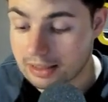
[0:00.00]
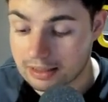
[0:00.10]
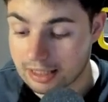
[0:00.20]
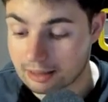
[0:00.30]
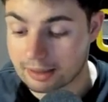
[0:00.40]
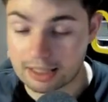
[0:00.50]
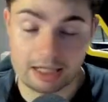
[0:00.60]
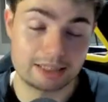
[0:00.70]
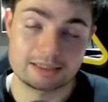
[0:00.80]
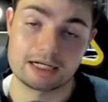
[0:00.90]
Carvajal,
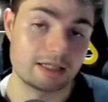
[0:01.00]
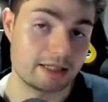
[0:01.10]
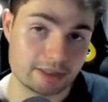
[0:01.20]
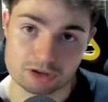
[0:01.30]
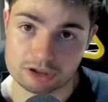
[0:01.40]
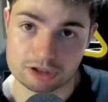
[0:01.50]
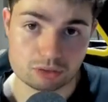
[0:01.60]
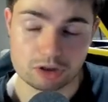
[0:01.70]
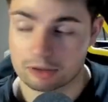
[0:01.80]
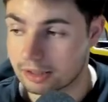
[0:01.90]
lateral derecho
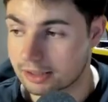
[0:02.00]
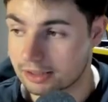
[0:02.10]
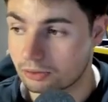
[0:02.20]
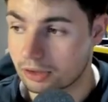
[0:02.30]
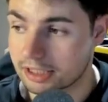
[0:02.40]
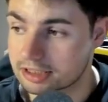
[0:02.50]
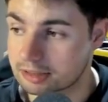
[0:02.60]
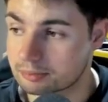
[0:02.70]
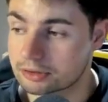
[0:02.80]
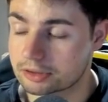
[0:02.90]
indiscutible,
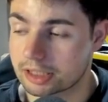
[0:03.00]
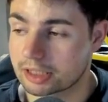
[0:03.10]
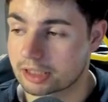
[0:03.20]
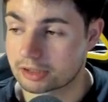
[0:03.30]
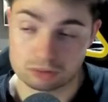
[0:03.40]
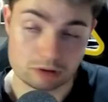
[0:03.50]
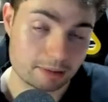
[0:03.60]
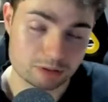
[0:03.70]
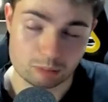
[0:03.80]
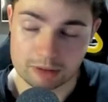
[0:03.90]
titularísimo. Eh, Jesús
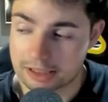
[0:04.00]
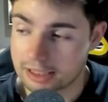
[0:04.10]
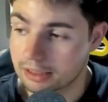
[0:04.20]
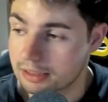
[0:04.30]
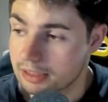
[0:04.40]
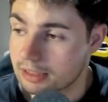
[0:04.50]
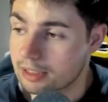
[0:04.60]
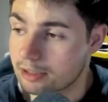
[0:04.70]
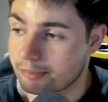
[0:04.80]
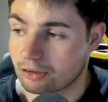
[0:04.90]
Navas suplente.
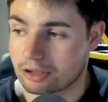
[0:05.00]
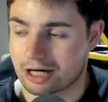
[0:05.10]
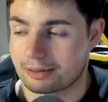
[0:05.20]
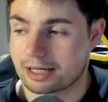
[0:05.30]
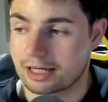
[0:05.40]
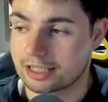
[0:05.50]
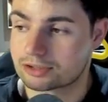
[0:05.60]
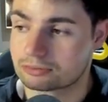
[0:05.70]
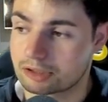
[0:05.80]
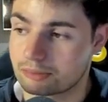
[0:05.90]
Pero Carvajal ha
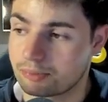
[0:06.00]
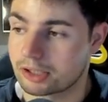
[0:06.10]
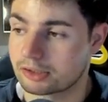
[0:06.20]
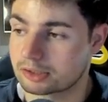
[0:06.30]
hecho un temporada